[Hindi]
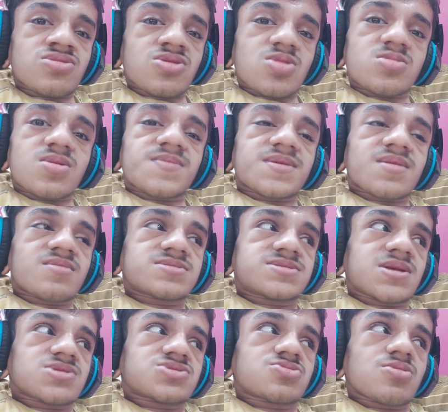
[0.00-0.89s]
तो आप समझ
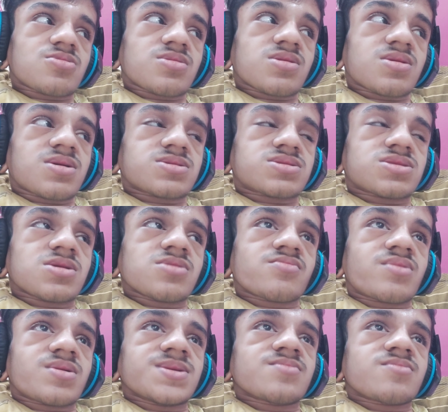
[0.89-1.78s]
सकते हो कि कितनी
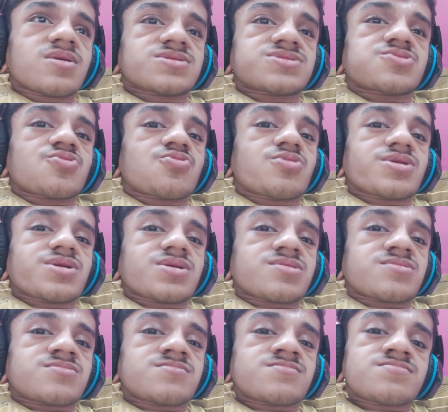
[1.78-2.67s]
बड़ी बात हो गई
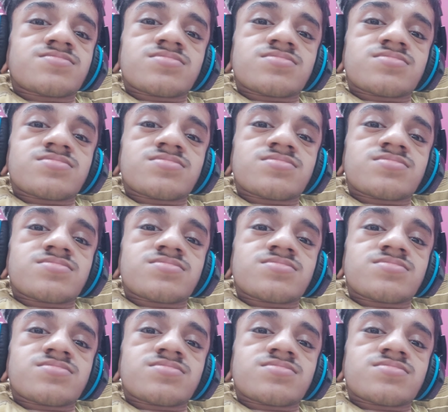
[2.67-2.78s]
है